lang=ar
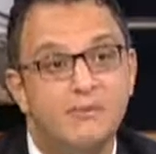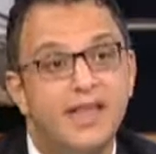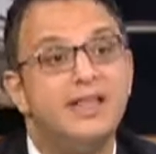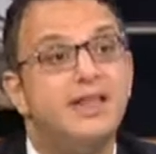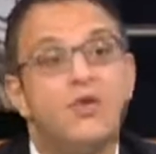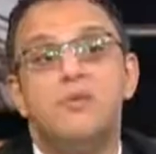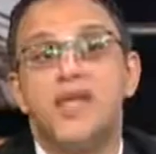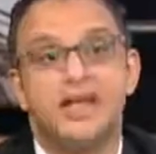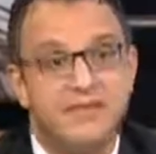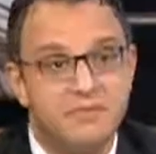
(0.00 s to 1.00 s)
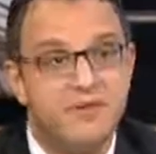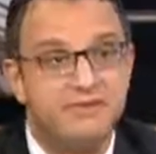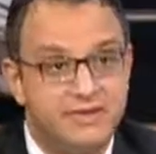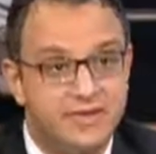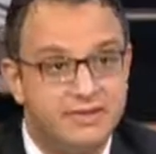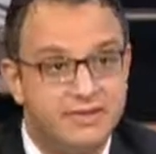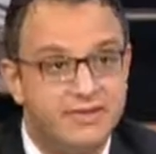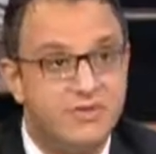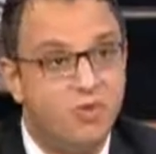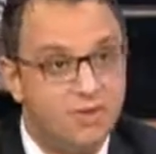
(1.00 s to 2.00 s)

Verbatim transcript: الماده اللي هو بيقدمها فعلا دي